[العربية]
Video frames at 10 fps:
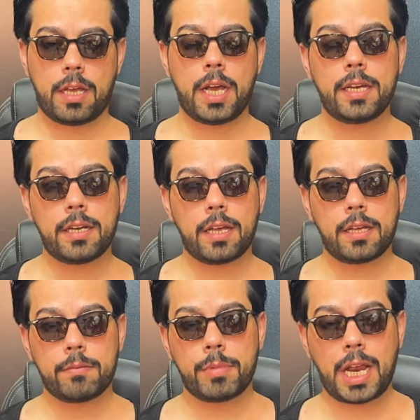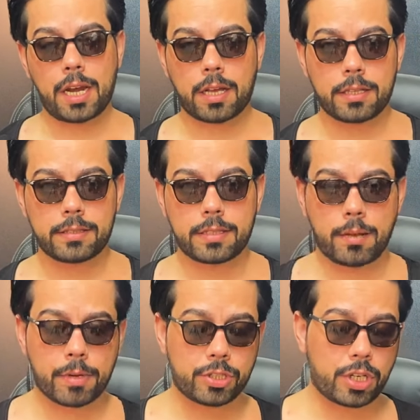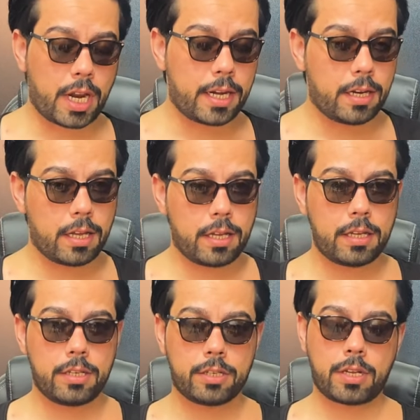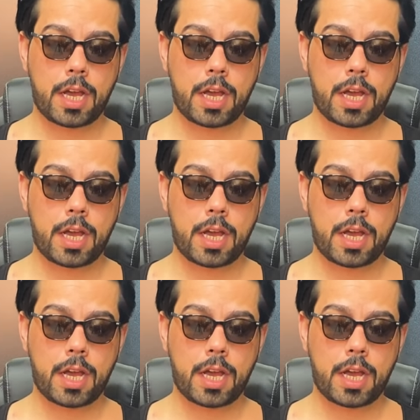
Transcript: احنا بالحلقات السابقه شرحنا ان